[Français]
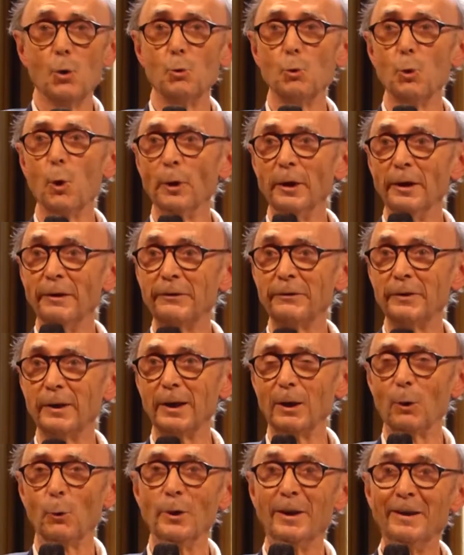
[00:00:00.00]
où on
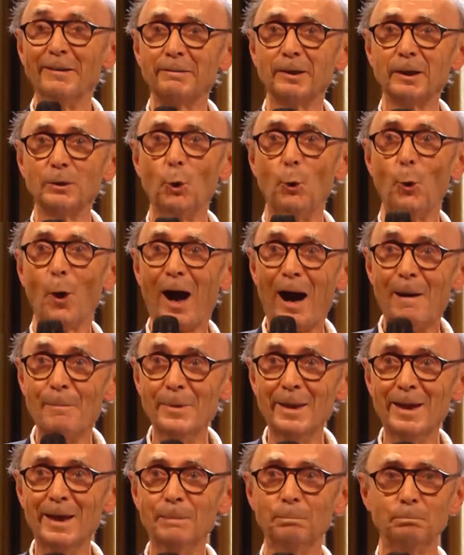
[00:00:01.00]
essaie, on essaie de le
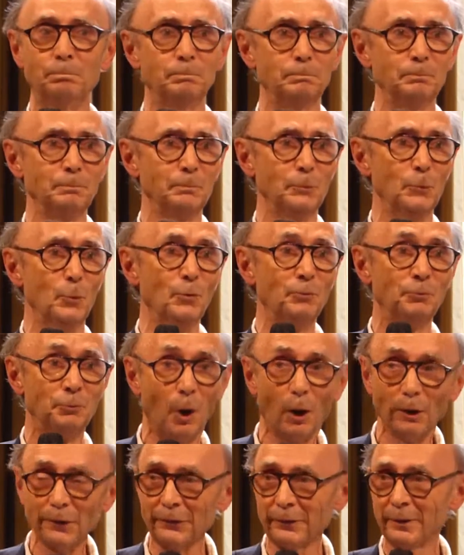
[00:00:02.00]
ramener de
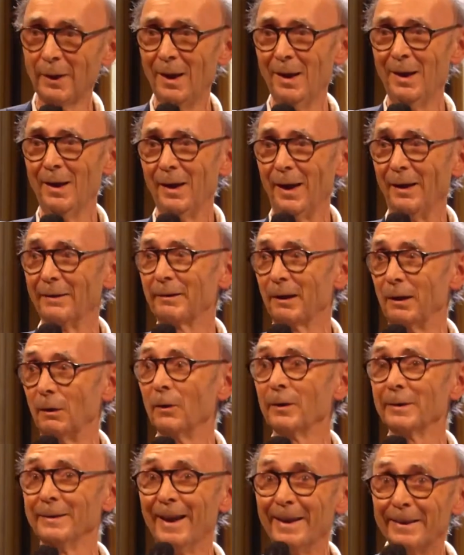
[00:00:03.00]
force à sa
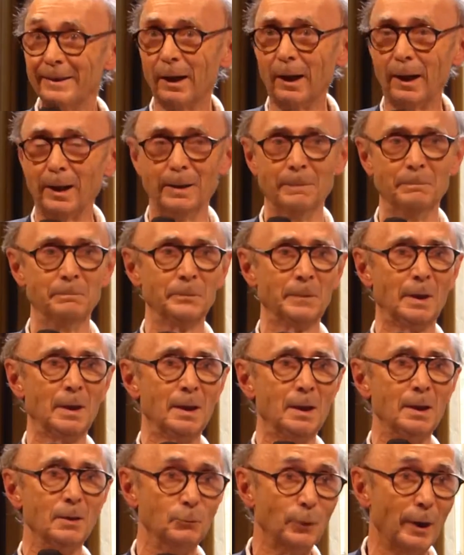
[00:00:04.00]
langue natale.
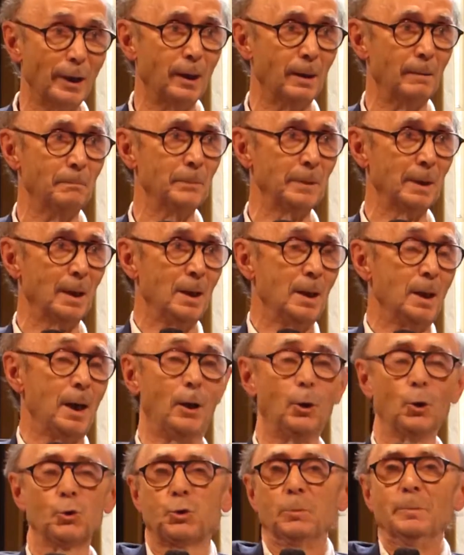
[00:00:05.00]
Voilà.
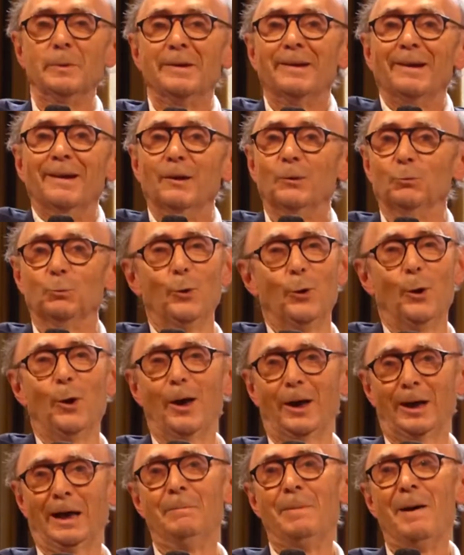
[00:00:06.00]
Alors je me disais,
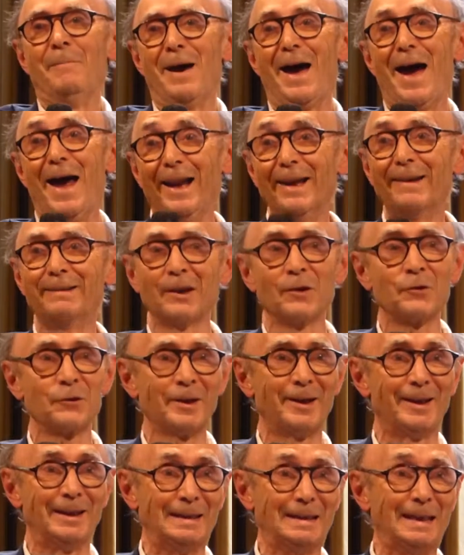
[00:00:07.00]
quand même, elle
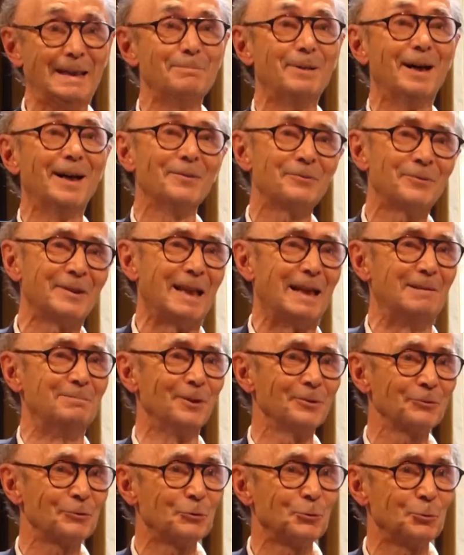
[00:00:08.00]
exagère. Et eh bien,
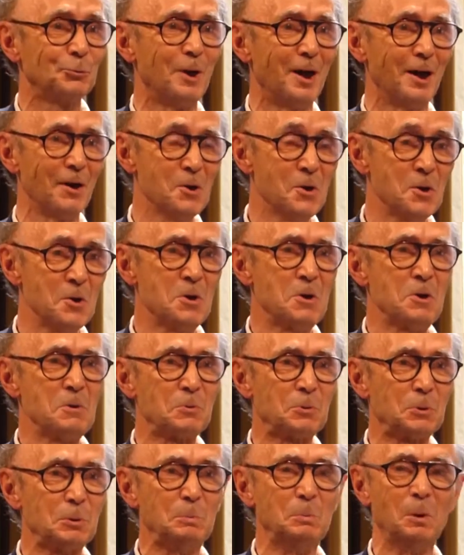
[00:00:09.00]
finalement, ce soir,
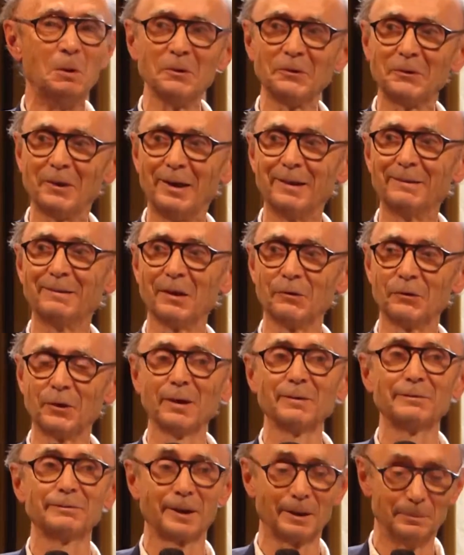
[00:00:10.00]
je me demande si elle
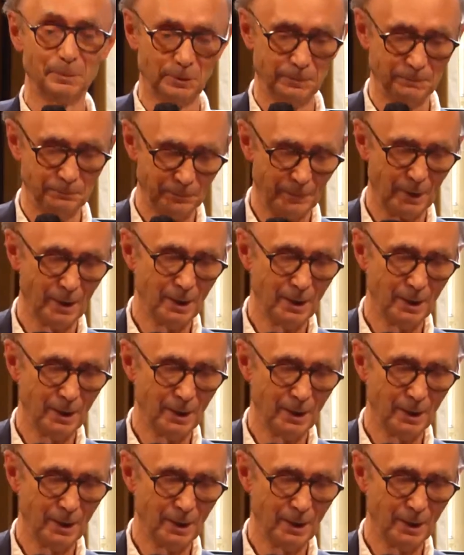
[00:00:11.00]
exagère vraiment.